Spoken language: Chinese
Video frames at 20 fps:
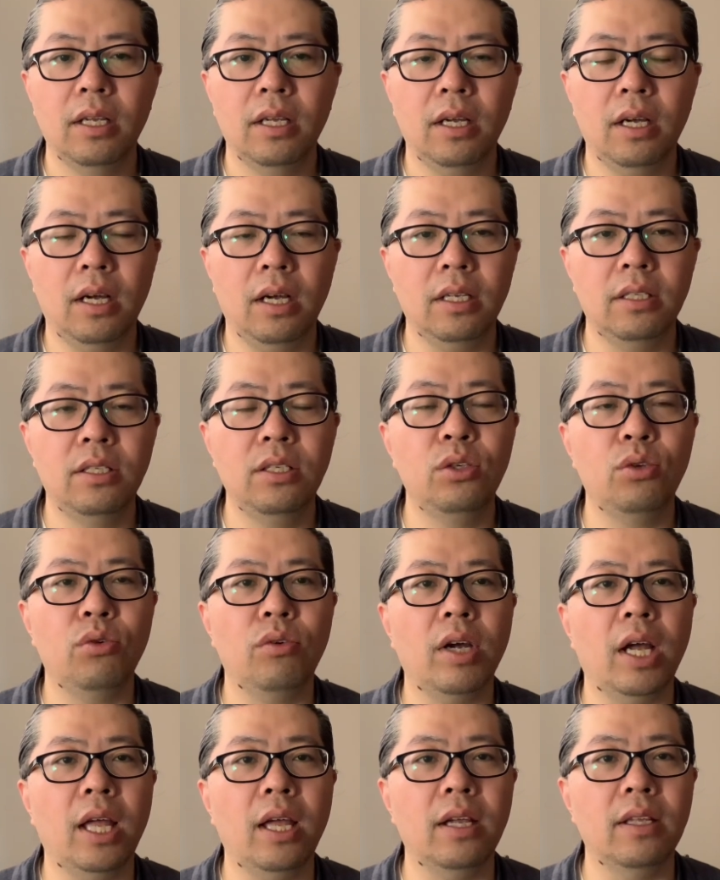啊，金
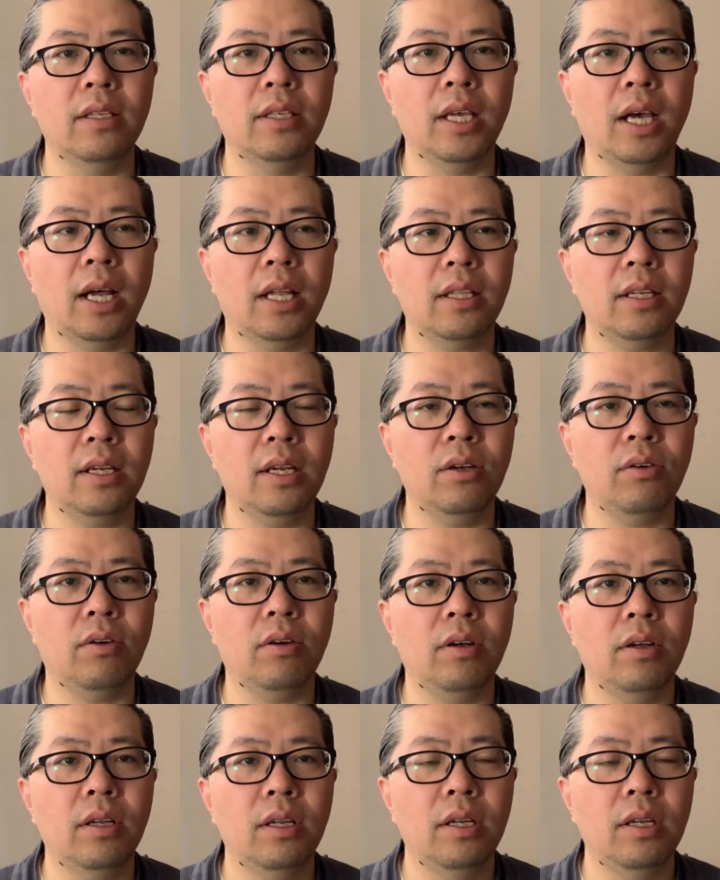属感很强的这种，